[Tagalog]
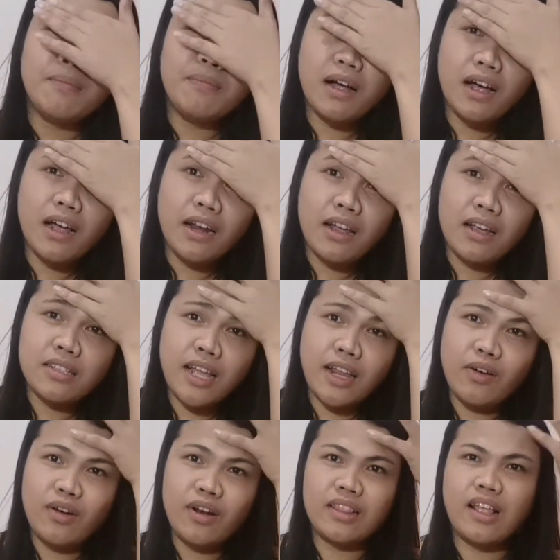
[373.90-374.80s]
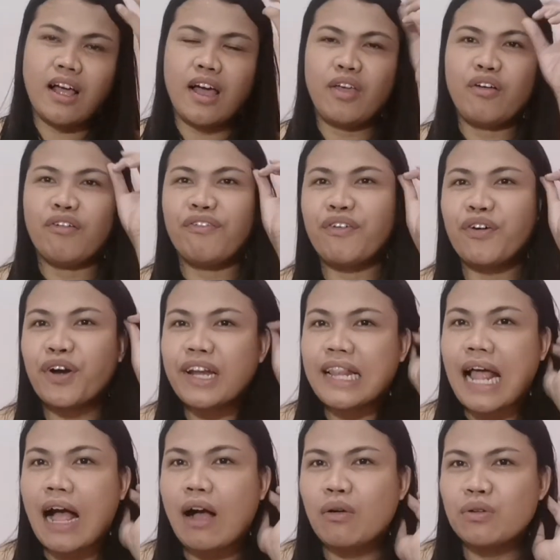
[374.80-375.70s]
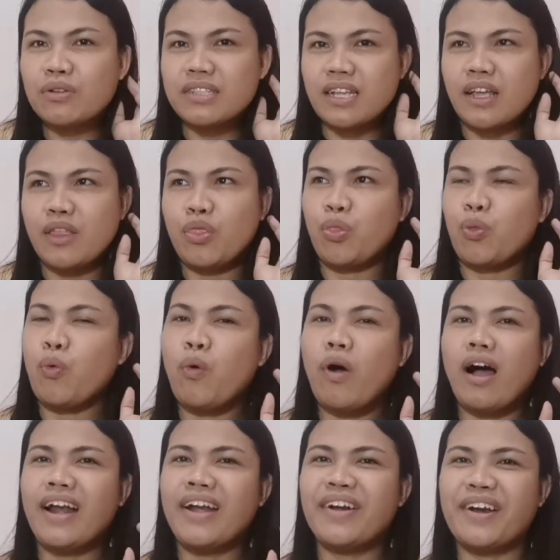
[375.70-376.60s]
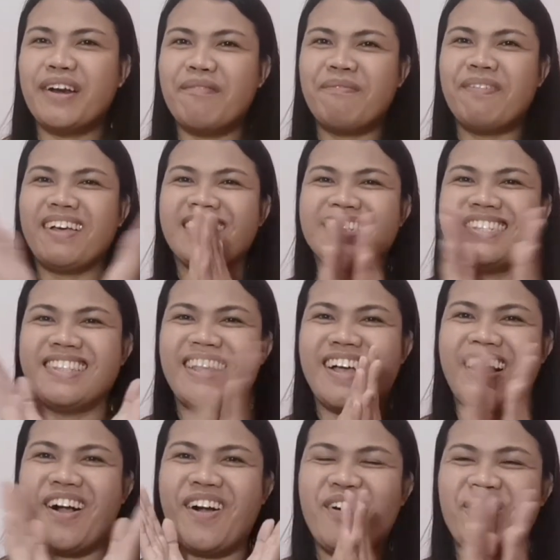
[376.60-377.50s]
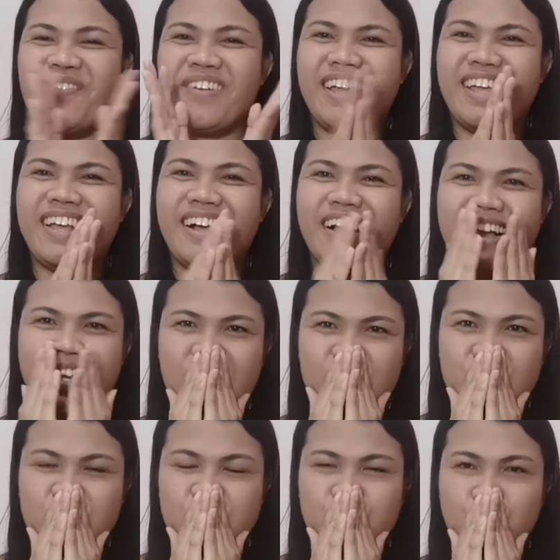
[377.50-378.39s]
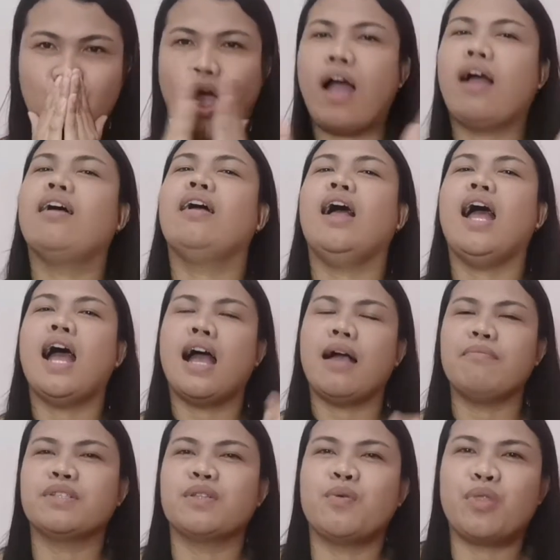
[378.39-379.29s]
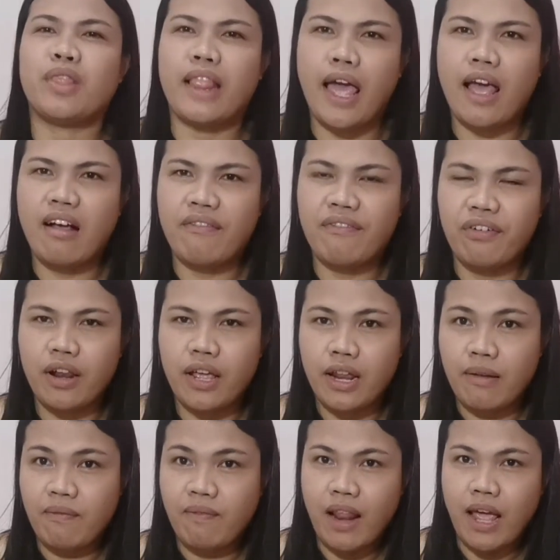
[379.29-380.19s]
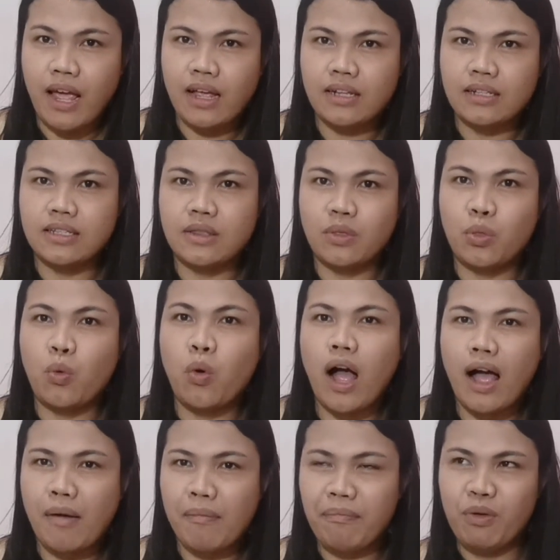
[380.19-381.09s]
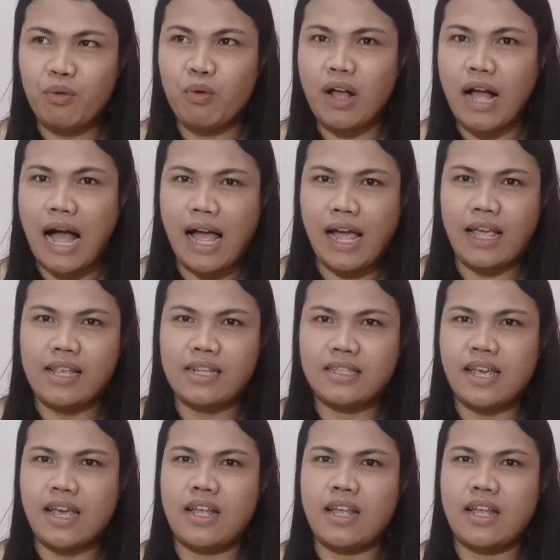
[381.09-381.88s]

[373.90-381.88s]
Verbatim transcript: Diba? Nasa ano na tayo? 4,200 plus na. Oh my gosh. I'm so thankful and blessed to have you guys.